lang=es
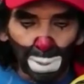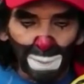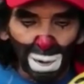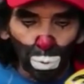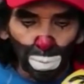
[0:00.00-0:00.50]
La
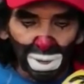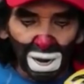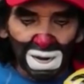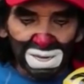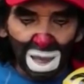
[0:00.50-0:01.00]
mamá de Luis
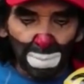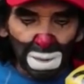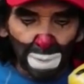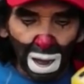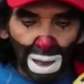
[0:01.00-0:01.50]
Miguel está
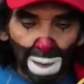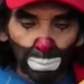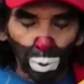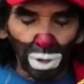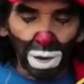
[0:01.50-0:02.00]
viva,
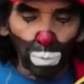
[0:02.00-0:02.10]
porque el